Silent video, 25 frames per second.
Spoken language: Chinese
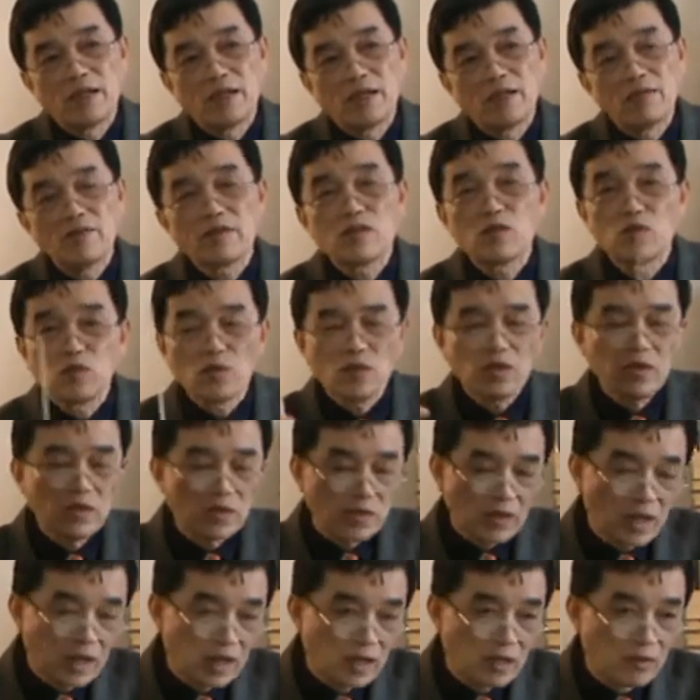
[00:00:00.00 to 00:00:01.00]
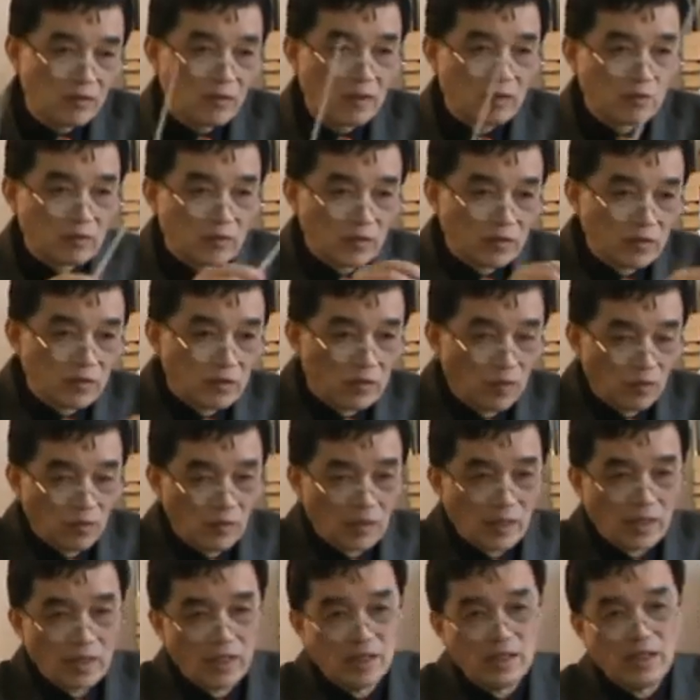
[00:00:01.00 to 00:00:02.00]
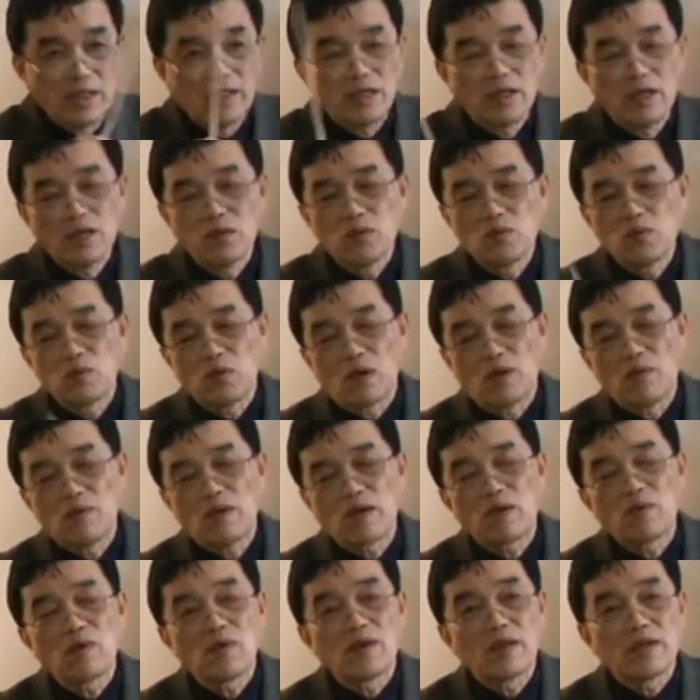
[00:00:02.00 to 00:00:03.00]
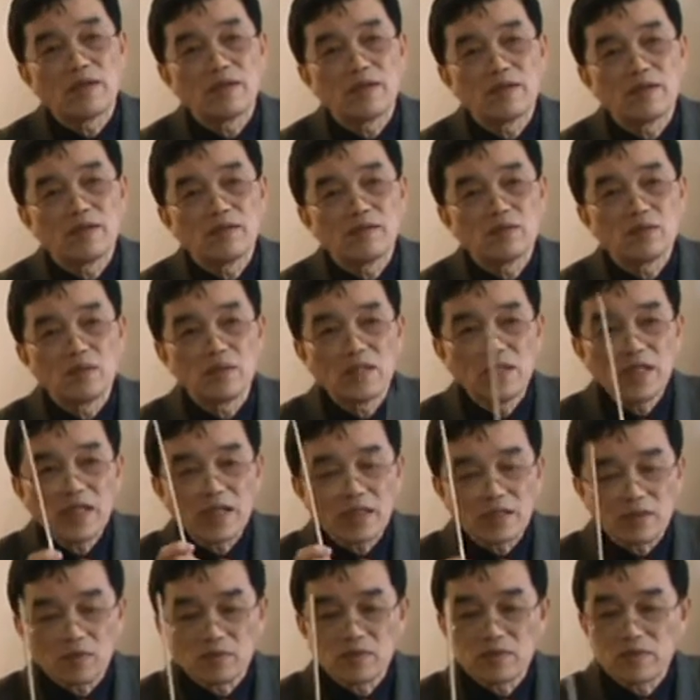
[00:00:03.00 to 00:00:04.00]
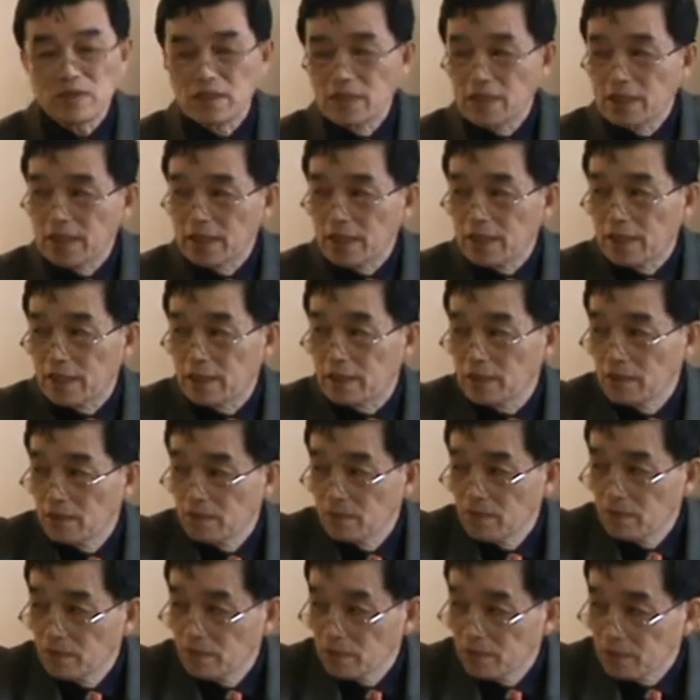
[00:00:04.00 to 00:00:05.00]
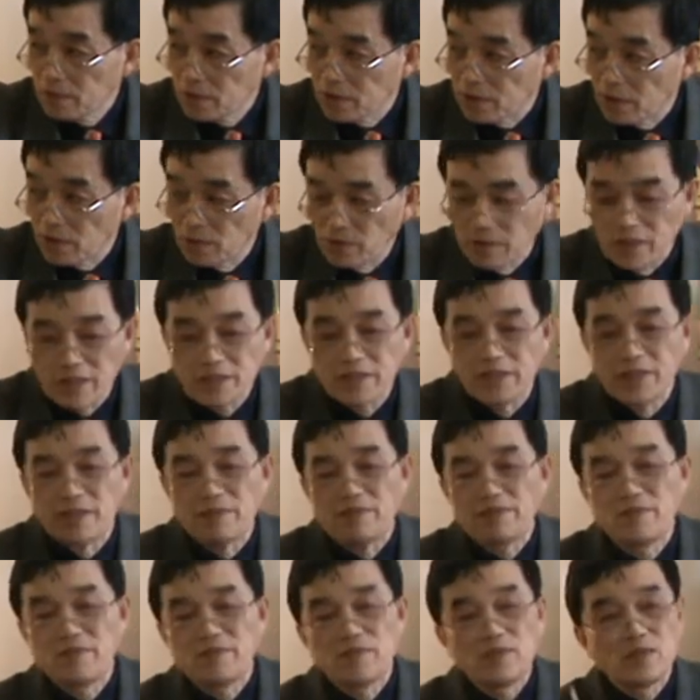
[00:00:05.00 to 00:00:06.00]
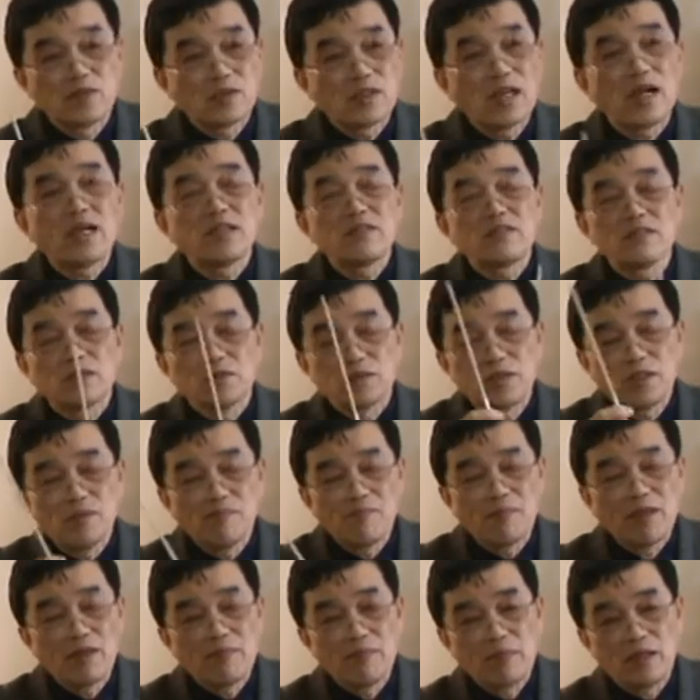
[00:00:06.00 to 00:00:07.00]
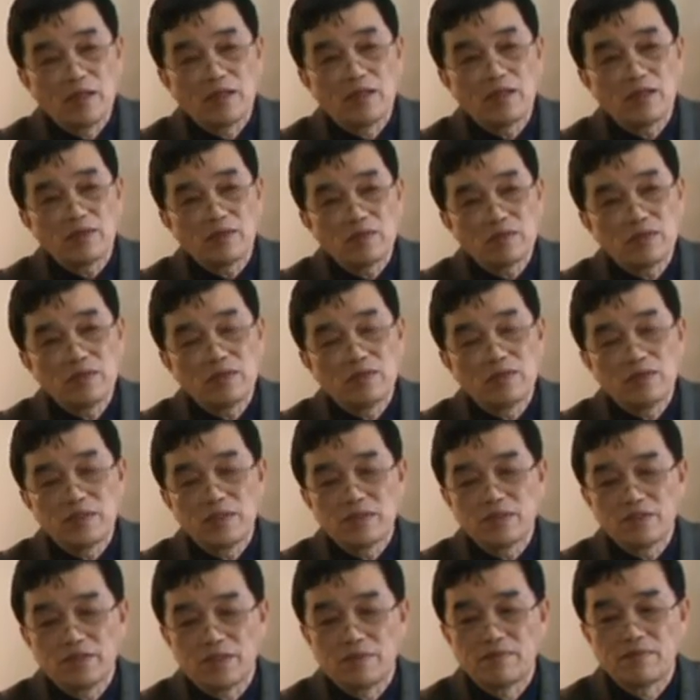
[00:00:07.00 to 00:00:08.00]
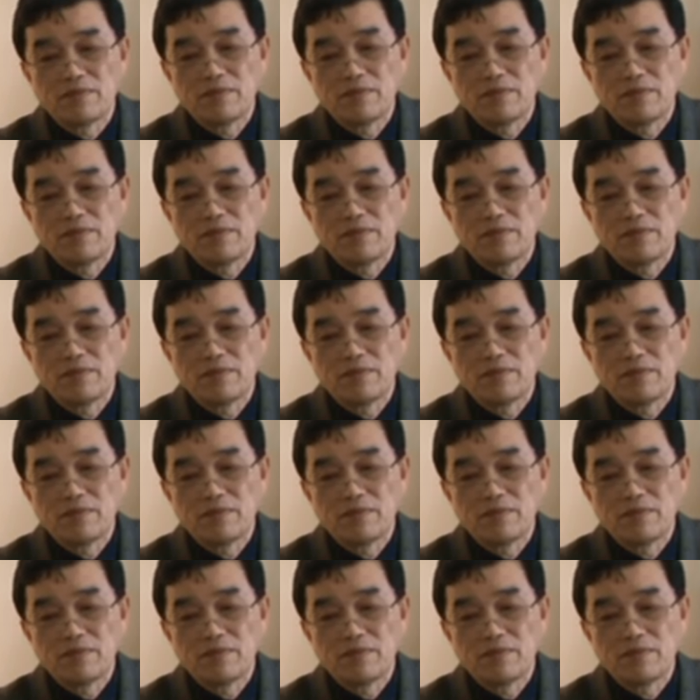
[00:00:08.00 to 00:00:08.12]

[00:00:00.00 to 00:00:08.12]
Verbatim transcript: 因为所有天地万物都从那个一转化过来的，所以那个东西应该称为神，就他首先命名那个东西为神。